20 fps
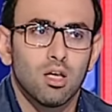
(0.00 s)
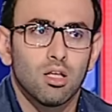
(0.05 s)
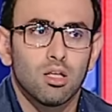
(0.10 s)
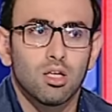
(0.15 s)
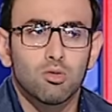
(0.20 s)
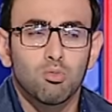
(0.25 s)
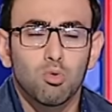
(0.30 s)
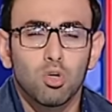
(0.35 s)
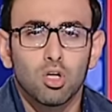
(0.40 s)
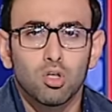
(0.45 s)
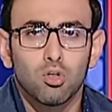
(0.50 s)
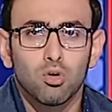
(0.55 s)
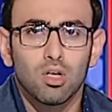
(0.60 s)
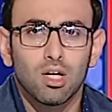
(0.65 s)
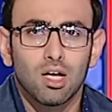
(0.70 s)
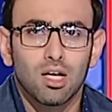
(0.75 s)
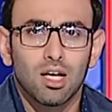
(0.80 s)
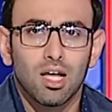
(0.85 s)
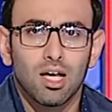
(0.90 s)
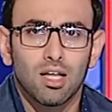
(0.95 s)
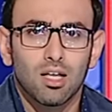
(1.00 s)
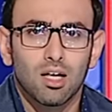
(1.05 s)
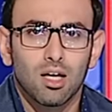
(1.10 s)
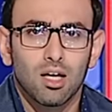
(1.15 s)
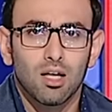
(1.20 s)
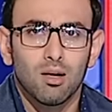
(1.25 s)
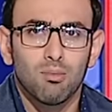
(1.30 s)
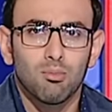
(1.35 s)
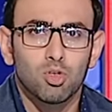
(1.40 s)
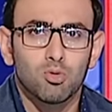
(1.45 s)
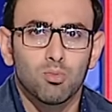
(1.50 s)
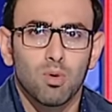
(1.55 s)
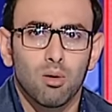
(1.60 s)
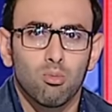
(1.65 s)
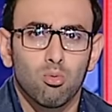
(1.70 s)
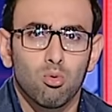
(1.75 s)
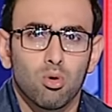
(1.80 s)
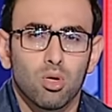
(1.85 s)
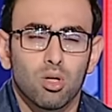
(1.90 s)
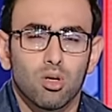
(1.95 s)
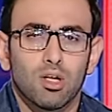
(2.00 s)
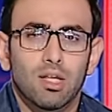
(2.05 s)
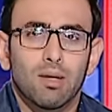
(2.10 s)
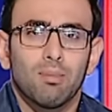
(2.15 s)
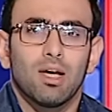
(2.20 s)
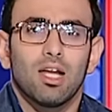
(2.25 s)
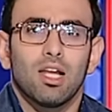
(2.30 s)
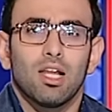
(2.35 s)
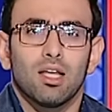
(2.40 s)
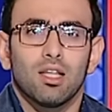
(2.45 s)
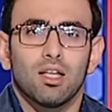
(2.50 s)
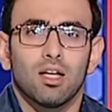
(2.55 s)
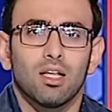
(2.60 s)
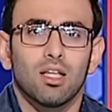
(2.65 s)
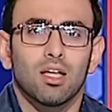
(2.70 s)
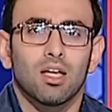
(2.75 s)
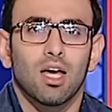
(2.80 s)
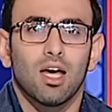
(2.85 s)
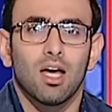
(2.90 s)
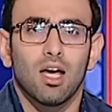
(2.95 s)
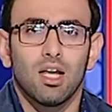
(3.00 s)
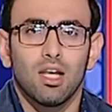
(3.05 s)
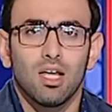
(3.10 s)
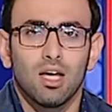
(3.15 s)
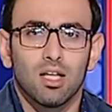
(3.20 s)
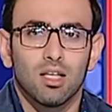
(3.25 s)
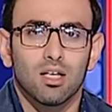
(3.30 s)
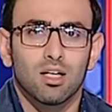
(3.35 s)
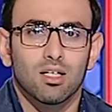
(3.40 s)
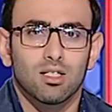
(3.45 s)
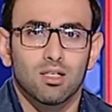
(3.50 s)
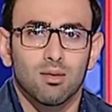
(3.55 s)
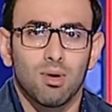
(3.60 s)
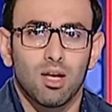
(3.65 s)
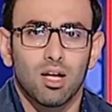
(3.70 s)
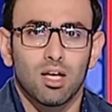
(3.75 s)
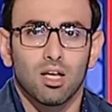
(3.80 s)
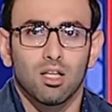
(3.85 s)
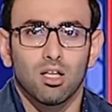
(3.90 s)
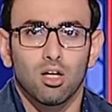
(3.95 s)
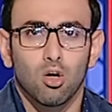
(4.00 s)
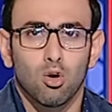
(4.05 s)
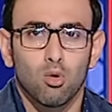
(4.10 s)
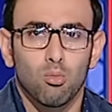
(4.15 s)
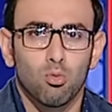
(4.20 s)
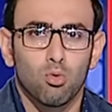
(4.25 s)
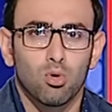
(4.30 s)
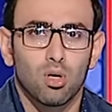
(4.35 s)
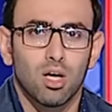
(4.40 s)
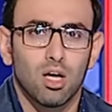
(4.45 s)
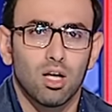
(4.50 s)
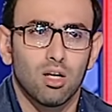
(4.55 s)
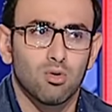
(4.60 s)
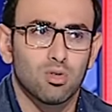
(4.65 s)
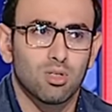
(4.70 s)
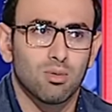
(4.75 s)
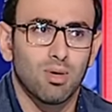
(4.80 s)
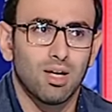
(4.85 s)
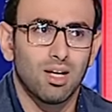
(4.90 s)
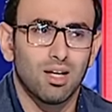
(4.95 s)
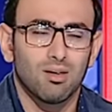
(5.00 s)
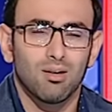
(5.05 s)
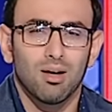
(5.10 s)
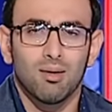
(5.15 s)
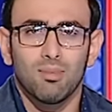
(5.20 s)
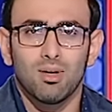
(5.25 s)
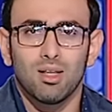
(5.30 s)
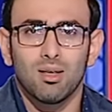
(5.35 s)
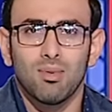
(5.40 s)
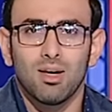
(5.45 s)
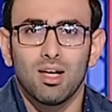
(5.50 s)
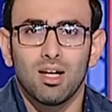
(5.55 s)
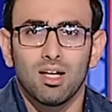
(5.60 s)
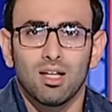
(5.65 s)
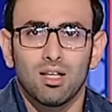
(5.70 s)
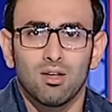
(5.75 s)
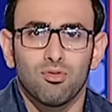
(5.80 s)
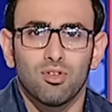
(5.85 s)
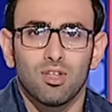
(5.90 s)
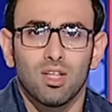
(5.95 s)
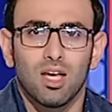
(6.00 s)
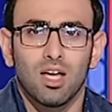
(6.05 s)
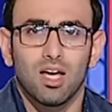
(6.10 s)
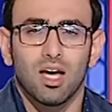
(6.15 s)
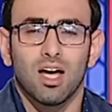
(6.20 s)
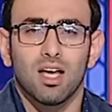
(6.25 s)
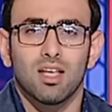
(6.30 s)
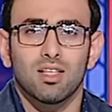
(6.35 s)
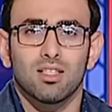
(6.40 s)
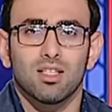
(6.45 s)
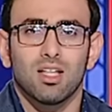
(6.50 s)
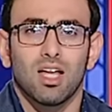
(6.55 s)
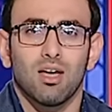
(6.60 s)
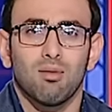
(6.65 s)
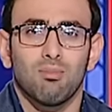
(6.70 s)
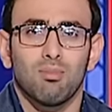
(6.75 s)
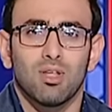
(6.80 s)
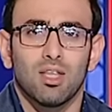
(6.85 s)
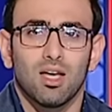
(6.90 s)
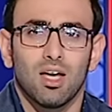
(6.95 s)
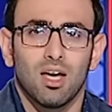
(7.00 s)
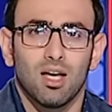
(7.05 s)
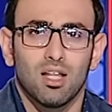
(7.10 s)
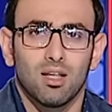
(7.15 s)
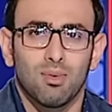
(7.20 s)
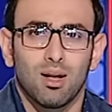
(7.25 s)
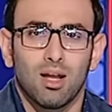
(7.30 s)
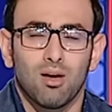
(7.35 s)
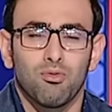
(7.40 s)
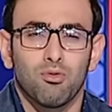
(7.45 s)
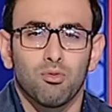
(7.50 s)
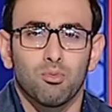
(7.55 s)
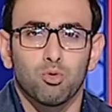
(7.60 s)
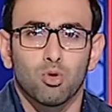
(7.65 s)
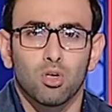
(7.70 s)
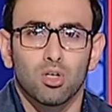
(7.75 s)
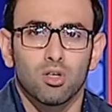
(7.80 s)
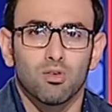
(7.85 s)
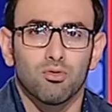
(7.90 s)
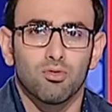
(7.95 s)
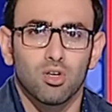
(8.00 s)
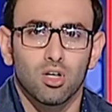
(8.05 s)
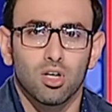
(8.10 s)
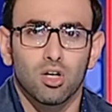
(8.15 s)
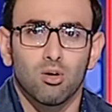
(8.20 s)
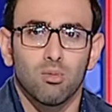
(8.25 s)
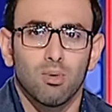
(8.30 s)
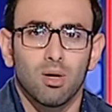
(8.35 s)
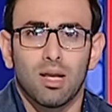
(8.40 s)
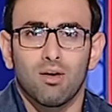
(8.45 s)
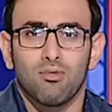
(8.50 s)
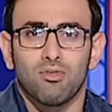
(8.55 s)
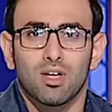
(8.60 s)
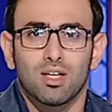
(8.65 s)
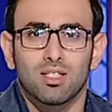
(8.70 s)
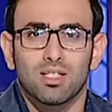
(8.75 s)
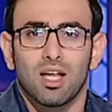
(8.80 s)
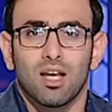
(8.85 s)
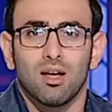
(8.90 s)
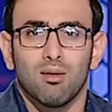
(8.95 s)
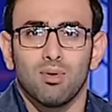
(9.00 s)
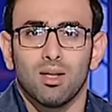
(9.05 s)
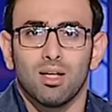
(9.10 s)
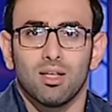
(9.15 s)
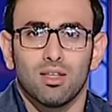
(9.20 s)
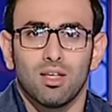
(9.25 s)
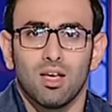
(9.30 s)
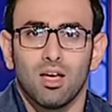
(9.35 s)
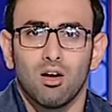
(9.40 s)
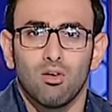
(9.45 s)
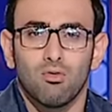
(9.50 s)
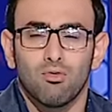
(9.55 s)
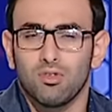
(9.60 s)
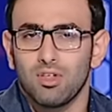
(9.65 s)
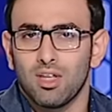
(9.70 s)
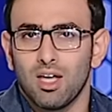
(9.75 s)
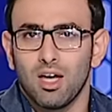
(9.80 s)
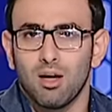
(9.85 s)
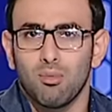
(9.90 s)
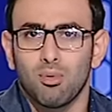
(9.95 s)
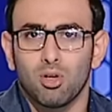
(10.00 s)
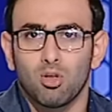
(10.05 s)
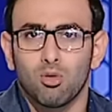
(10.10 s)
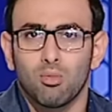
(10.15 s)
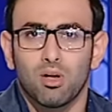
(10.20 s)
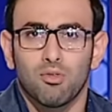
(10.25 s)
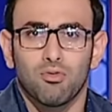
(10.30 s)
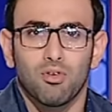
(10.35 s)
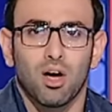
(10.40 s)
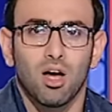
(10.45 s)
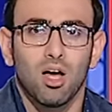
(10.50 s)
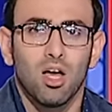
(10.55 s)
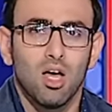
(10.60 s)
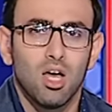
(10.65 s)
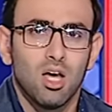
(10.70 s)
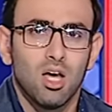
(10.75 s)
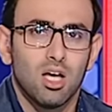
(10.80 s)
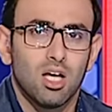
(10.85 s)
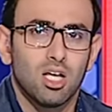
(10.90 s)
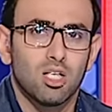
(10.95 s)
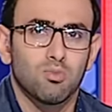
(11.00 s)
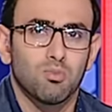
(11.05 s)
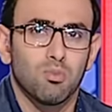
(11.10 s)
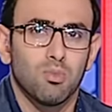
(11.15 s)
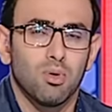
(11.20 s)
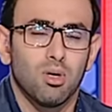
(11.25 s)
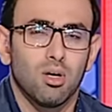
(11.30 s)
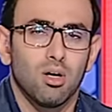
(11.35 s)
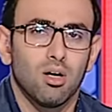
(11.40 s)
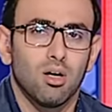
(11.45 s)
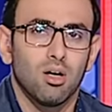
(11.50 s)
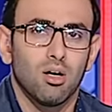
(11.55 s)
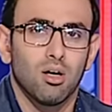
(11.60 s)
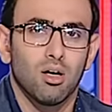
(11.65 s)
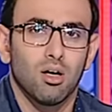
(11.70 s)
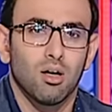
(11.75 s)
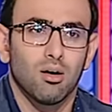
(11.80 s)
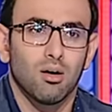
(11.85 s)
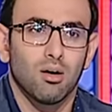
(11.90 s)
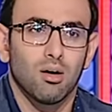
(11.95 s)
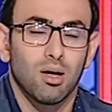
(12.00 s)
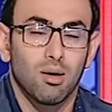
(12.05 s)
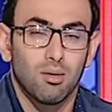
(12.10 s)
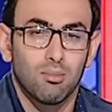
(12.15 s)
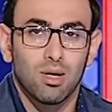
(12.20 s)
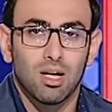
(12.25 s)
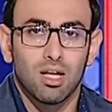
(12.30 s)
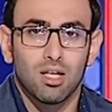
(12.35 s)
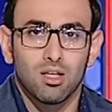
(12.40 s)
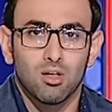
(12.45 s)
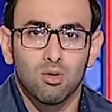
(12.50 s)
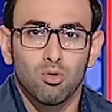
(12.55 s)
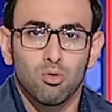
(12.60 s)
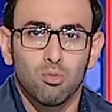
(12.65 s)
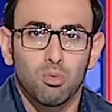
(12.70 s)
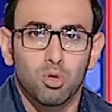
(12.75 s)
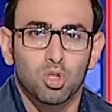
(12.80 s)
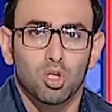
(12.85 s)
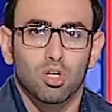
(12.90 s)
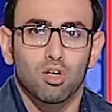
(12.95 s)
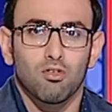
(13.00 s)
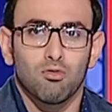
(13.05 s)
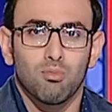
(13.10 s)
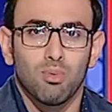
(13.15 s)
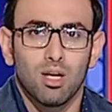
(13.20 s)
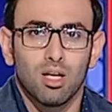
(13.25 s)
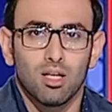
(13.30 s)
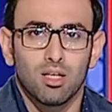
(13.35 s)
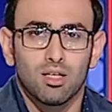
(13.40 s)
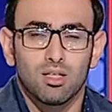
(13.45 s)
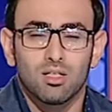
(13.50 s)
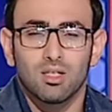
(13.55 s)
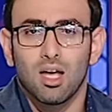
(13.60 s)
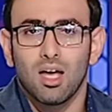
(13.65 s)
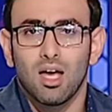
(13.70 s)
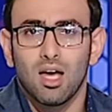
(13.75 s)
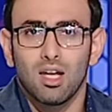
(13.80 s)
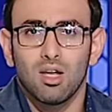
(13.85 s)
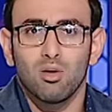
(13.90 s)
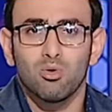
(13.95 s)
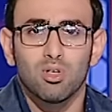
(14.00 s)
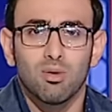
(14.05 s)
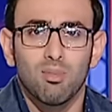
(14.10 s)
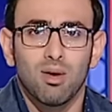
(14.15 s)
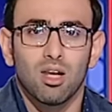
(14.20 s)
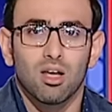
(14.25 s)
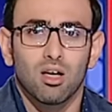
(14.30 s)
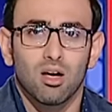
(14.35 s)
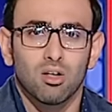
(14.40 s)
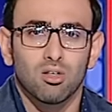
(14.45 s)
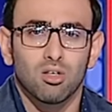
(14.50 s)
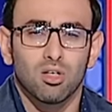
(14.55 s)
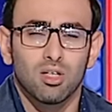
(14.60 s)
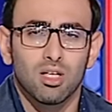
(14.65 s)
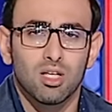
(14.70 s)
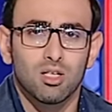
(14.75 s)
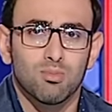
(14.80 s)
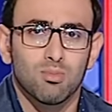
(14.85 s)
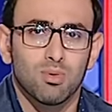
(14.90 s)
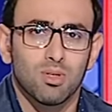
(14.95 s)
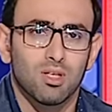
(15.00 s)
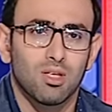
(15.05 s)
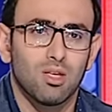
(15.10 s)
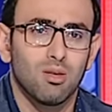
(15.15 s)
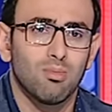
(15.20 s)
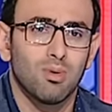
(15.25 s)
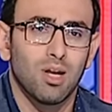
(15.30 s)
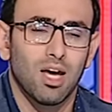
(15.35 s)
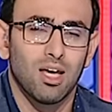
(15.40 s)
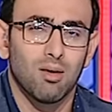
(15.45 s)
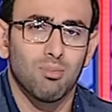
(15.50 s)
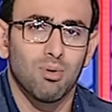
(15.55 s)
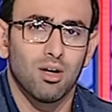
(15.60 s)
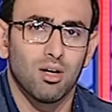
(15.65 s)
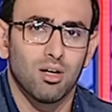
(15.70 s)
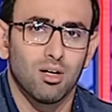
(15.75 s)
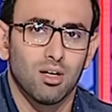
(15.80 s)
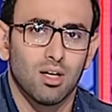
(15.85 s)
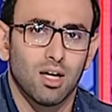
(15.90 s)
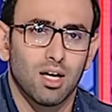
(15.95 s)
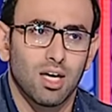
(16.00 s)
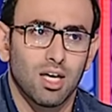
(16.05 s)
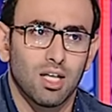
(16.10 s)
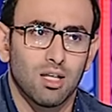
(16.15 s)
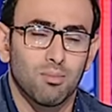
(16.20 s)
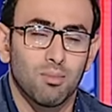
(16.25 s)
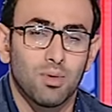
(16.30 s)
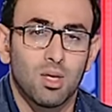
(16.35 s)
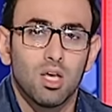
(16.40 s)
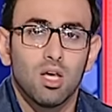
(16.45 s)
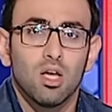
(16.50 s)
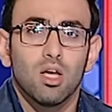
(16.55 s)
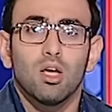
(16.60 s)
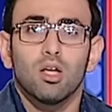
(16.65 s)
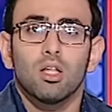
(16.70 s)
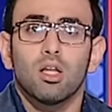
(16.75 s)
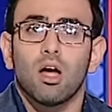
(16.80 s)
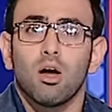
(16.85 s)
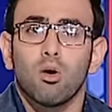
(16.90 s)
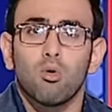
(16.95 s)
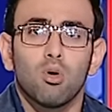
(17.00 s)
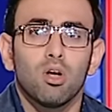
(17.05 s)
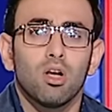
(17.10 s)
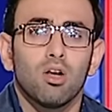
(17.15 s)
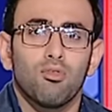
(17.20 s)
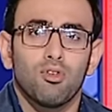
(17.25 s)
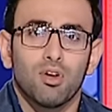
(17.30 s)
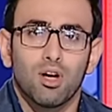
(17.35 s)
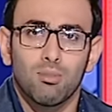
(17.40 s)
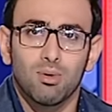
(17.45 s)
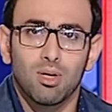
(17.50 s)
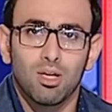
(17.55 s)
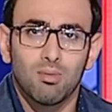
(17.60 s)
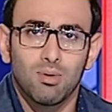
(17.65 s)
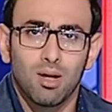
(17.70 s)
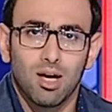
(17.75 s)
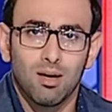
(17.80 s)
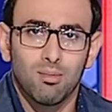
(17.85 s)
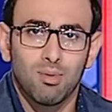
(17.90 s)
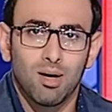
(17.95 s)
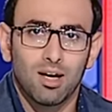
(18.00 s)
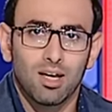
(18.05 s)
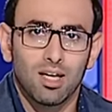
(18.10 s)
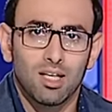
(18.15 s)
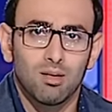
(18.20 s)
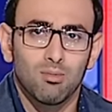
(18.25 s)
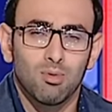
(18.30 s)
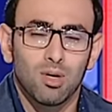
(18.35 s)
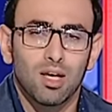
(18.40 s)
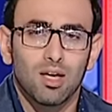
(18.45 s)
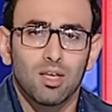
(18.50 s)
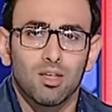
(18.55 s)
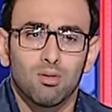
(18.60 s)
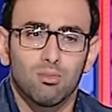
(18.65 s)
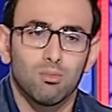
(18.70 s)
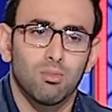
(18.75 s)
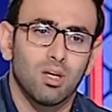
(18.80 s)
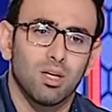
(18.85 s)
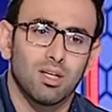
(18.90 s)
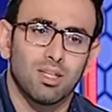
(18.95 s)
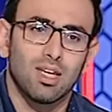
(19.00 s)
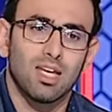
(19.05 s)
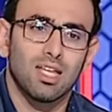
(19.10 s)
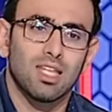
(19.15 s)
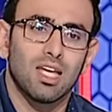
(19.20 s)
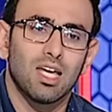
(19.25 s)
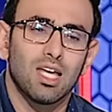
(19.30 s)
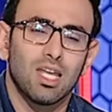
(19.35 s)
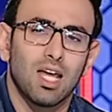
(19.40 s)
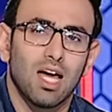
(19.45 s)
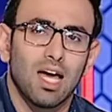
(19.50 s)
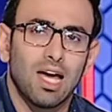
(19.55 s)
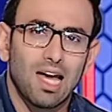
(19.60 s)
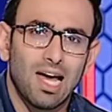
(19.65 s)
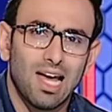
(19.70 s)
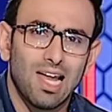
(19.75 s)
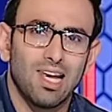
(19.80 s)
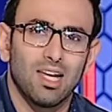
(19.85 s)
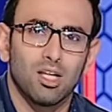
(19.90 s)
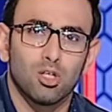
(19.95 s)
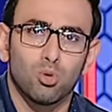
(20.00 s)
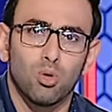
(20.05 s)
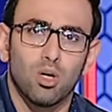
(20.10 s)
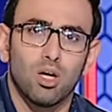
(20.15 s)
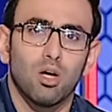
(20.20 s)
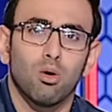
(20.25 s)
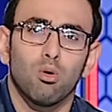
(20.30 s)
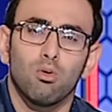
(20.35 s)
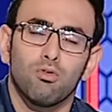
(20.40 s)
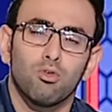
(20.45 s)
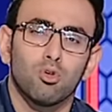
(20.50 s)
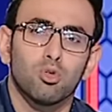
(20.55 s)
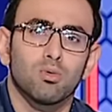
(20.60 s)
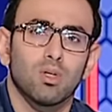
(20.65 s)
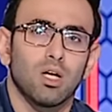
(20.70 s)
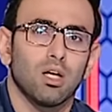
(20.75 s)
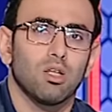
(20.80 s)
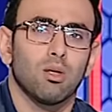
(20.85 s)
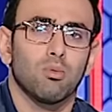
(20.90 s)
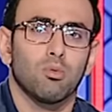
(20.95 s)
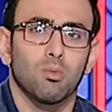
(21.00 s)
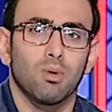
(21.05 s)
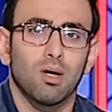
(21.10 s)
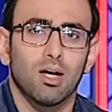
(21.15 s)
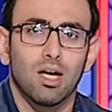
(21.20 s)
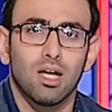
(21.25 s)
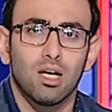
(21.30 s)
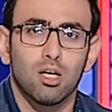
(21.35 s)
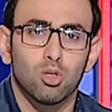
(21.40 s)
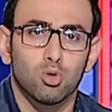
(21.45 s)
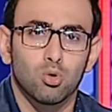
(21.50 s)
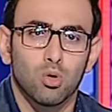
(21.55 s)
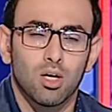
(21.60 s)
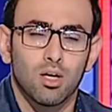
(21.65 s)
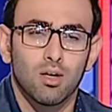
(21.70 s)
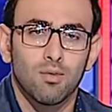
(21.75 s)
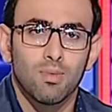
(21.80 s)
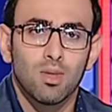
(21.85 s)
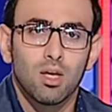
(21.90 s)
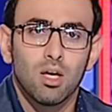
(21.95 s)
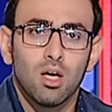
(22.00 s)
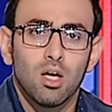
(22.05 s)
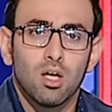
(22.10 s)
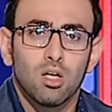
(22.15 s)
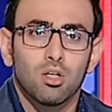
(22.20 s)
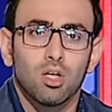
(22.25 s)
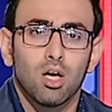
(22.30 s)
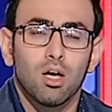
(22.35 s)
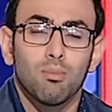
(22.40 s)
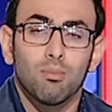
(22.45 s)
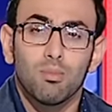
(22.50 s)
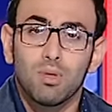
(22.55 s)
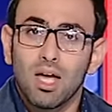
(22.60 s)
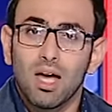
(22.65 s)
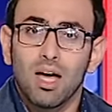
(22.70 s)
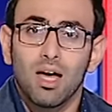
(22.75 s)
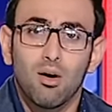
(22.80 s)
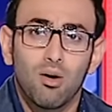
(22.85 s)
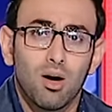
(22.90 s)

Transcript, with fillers: ناس ممكن تقول لك لا ده كلام مش مقبول وانا مالي انا انا كاهلي انا كزمالك انا كجمهور اهلي وزمالك انا مالي انا في النهايه عايز اللعيب بتاعي انا بلعب في بطولات افريقيا وبلعب في كاس عالم للانديه وفي النهايه برضه برفع اسم آه، بلدي وبشرف بلدي زي اهلي وزمالك اكتر ناس بتجيب لعيبه اجانب طبعا كل الفرق بتجيب لعيبه اجانب لكن الكاتيجوري اقل شويه والفلوس بتاعتها بتبقى اقل شويه طيب ده